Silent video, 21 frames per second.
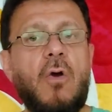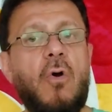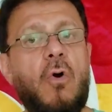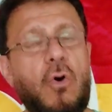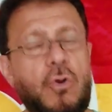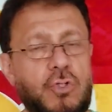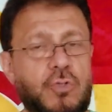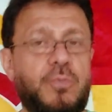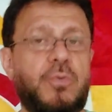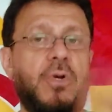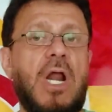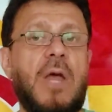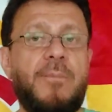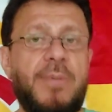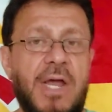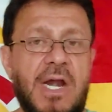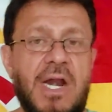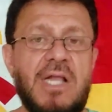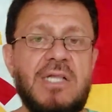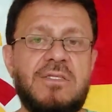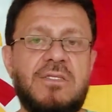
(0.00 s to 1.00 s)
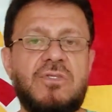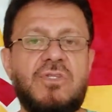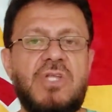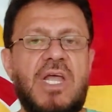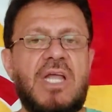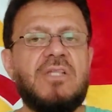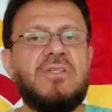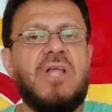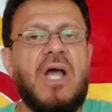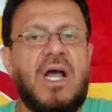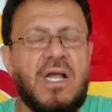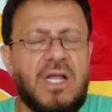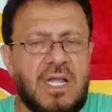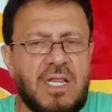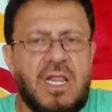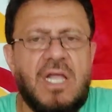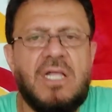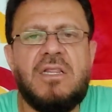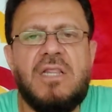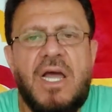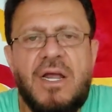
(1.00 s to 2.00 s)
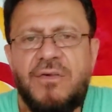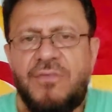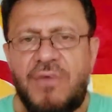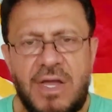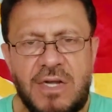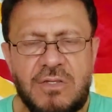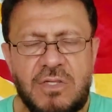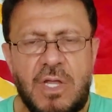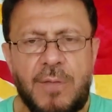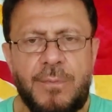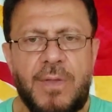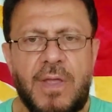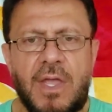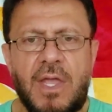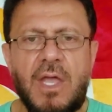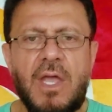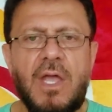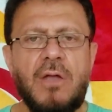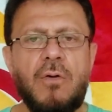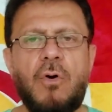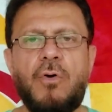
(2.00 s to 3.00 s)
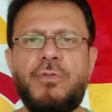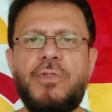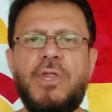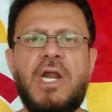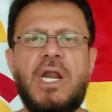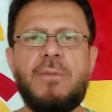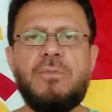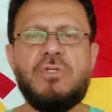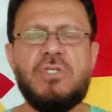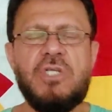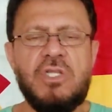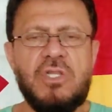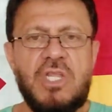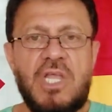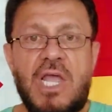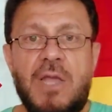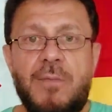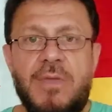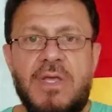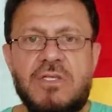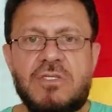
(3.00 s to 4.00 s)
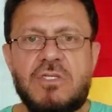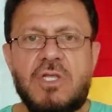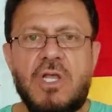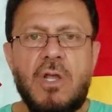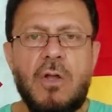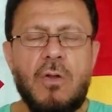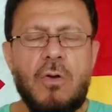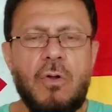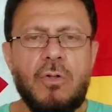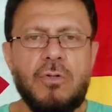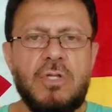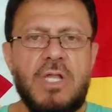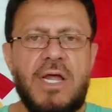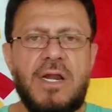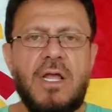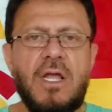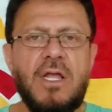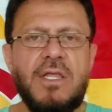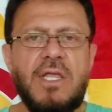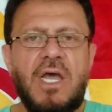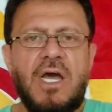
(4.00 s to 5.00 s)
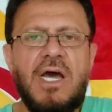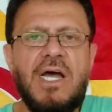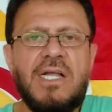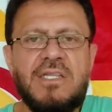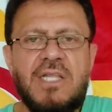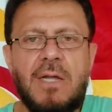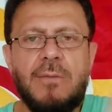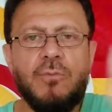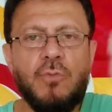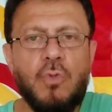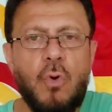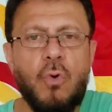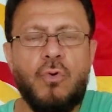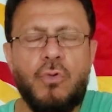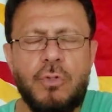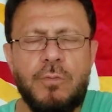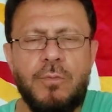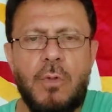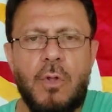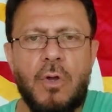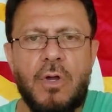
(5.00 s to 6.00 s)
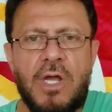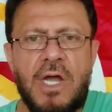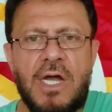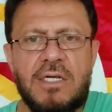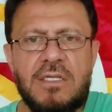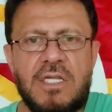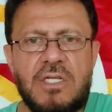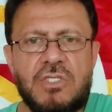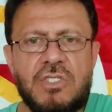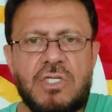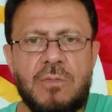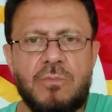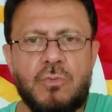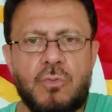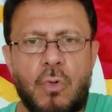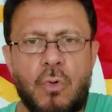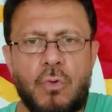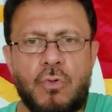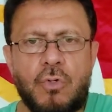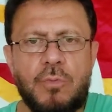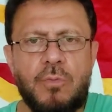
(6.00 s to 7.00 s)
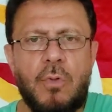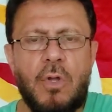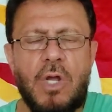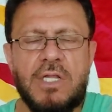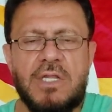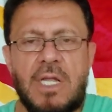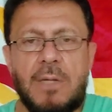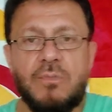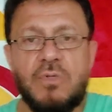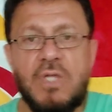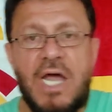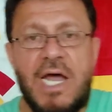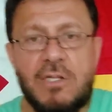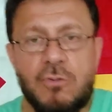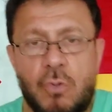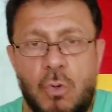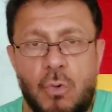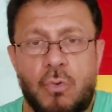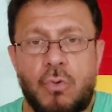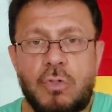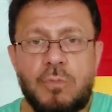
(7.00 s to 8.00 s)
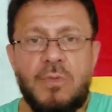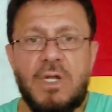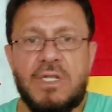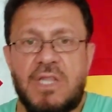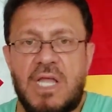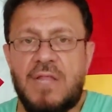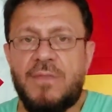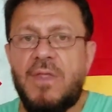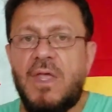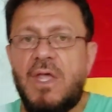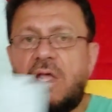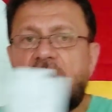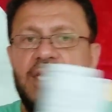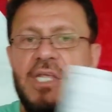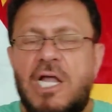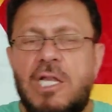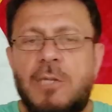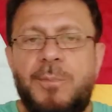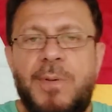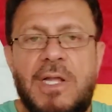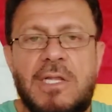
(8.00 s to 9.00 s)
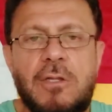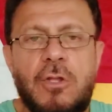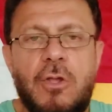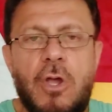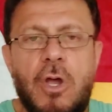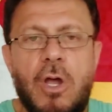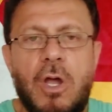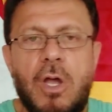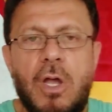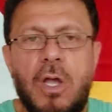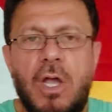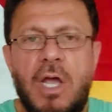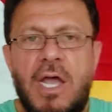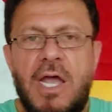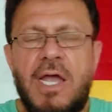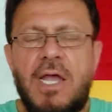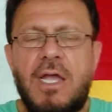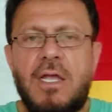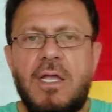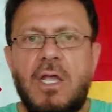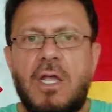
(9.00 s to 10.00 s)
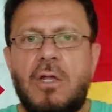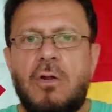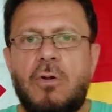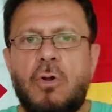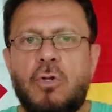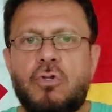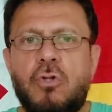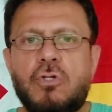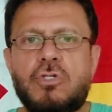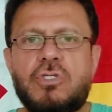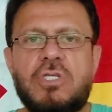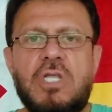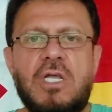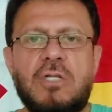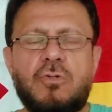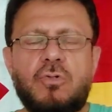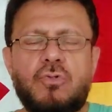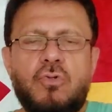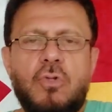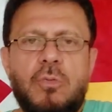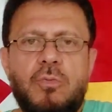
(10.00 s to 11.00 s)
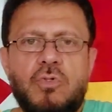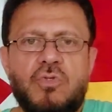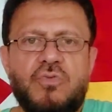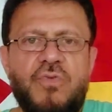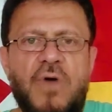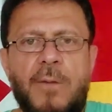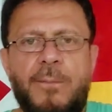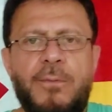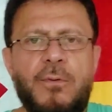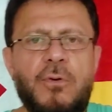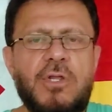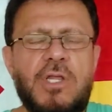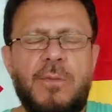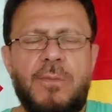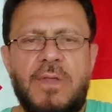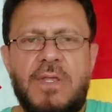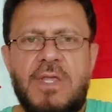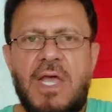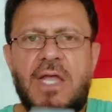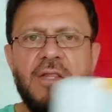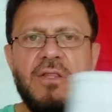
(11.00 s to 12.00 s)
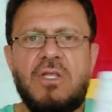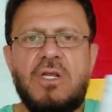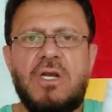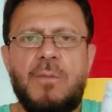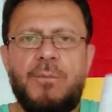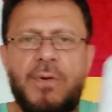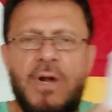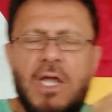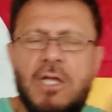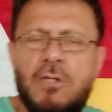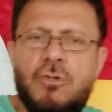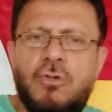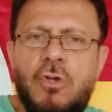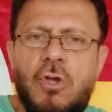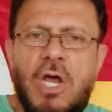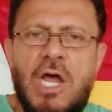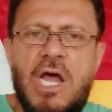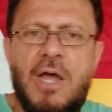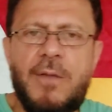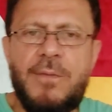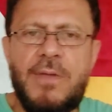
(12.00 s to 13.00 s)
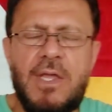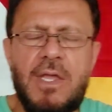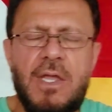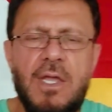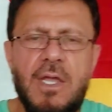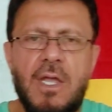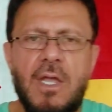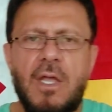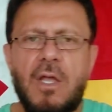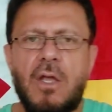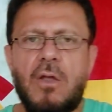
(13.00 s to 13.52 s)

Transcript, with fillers: Hoş buna penaltı diyen dangalaklar var tabii. Onlara bir şey diyemeyiz. Onlar ya adam dokunmuyor kardeşim. Dokunmuyor adam daha dokunmadan yalpalıyor. He? Lodos'la tutulmuş vapur gibi kendini bırakıyor abi.